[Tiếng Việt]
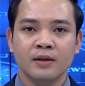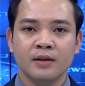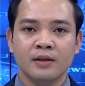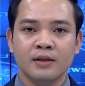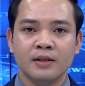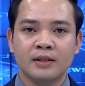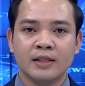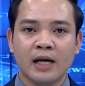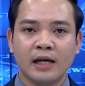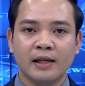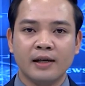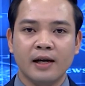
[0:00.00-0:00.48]

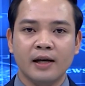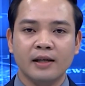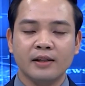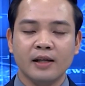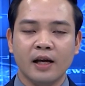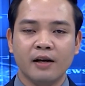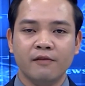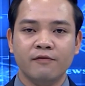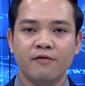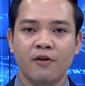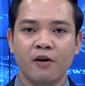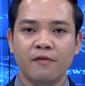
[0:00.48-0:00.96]
Sáng nay,
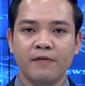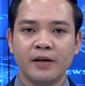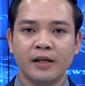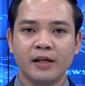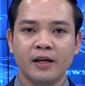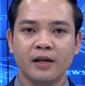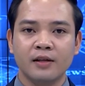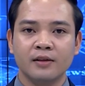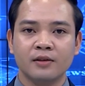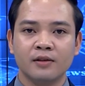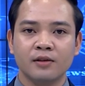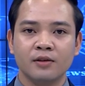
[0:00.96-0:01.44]
thành phố Vĩnh
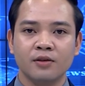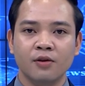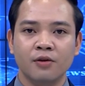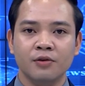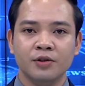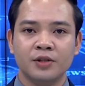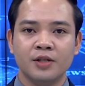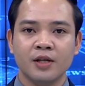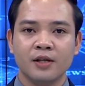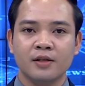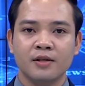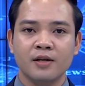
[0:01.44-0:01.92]
Yên tổ
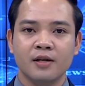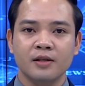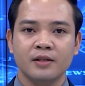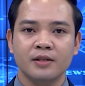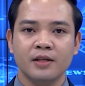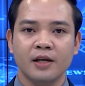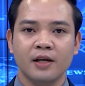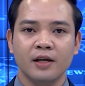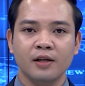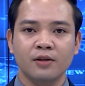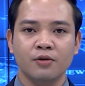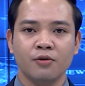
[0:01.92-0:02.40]
chức cưỡng
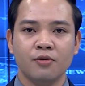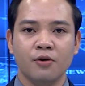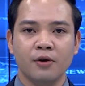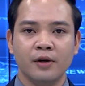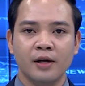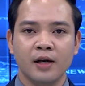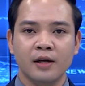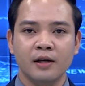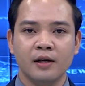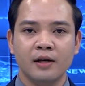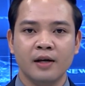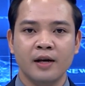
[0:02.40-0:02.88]
chế thu hồi
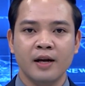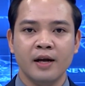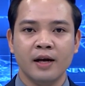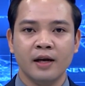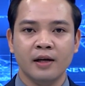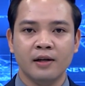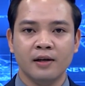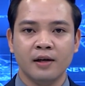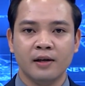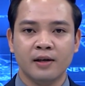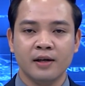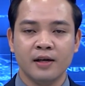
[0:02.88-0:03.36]
đất
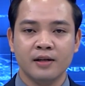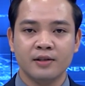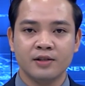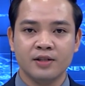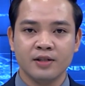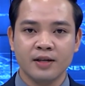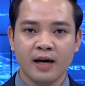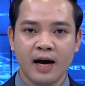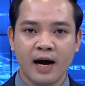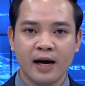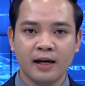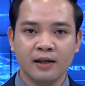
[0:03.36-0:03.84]
để thực hiện
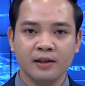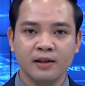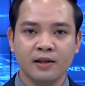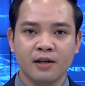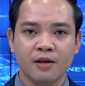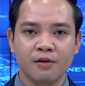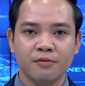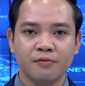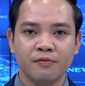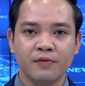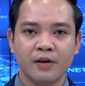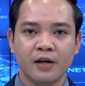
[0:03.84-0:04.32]
dự án
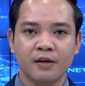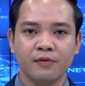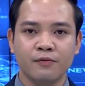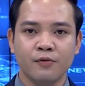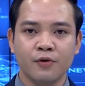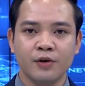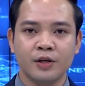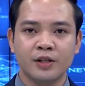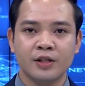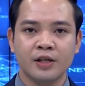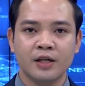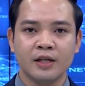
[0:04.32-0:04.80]
công viên
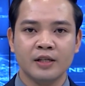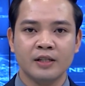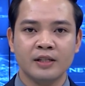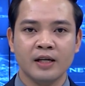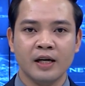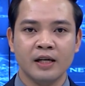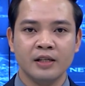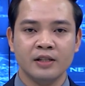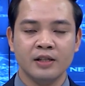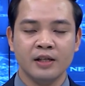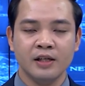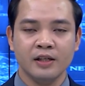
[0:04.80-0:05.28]
vui chơi
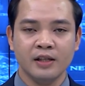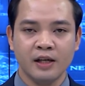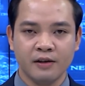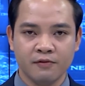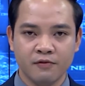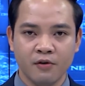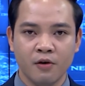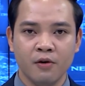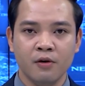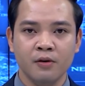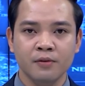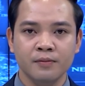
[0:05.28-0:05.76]
giải trí thành
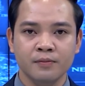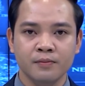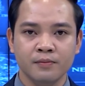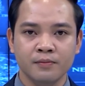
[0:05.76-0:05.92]
phố.